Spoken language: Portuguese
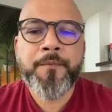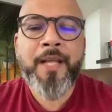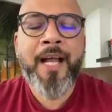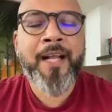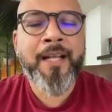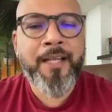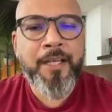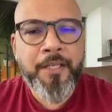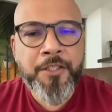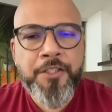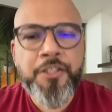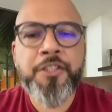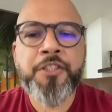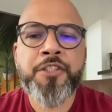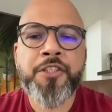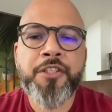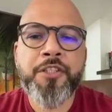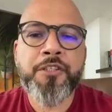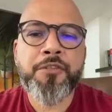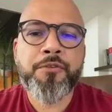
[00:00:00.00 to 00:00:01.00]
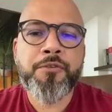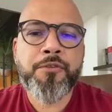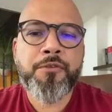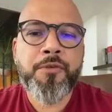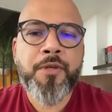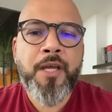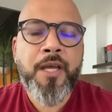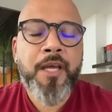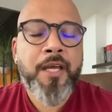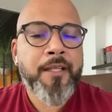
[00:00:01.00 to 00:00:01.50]
Acredite
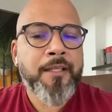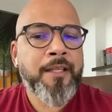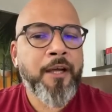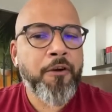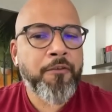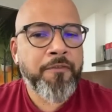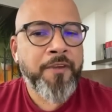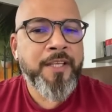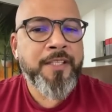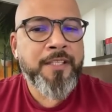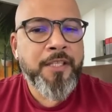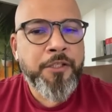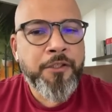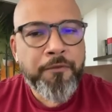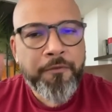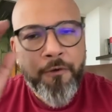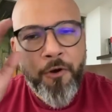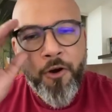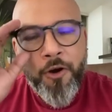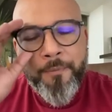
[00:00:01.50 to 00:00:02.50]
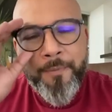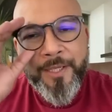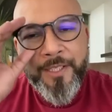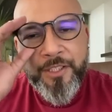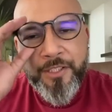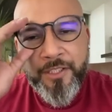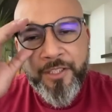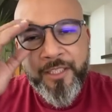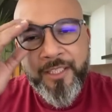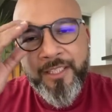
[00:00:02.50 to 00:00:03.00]
nisso. Talvez as
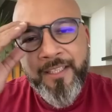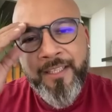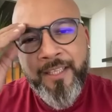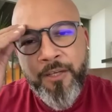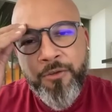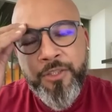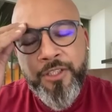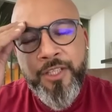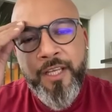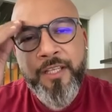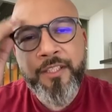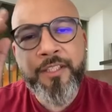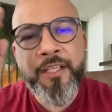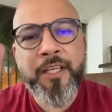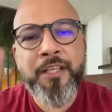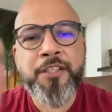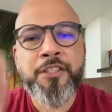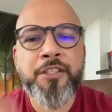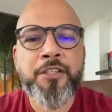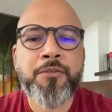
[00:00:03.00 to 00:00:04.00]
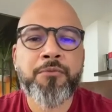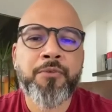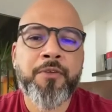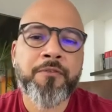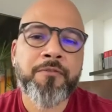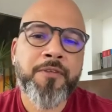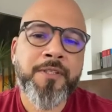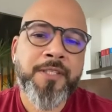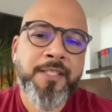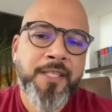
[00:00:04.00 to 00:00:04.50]
formas de que Deus tem de
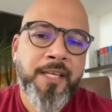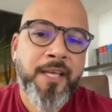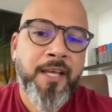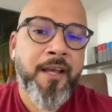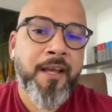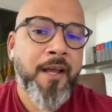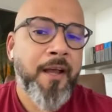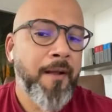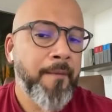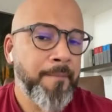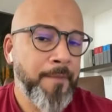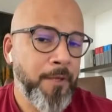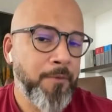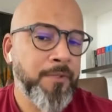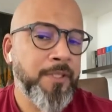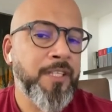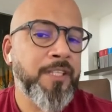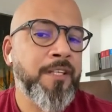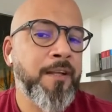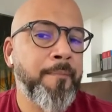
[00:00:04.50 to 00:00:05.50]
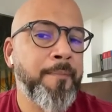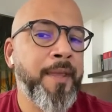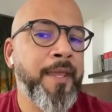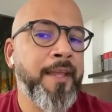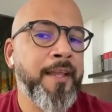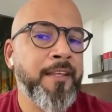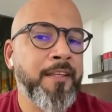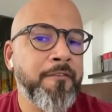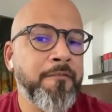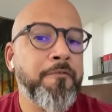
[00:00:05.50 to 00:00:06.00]
restituir você não seja
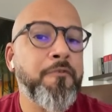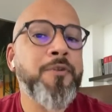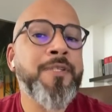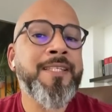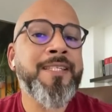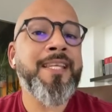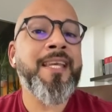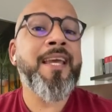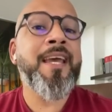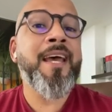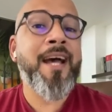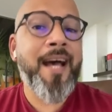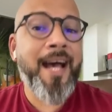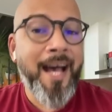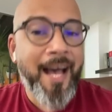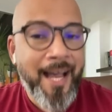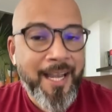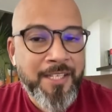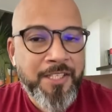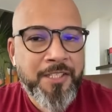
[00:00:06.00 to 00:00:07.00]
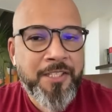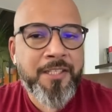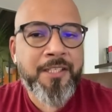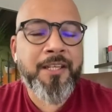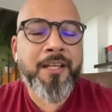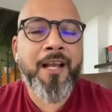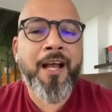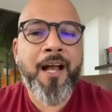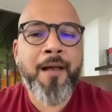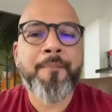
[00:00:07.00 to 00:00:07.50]
bem a que você
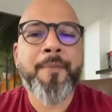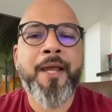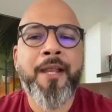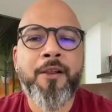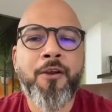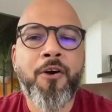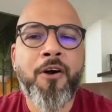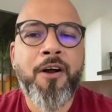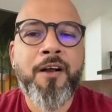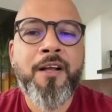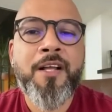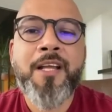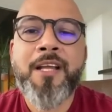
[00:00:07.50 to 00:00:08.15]
ache a melhor,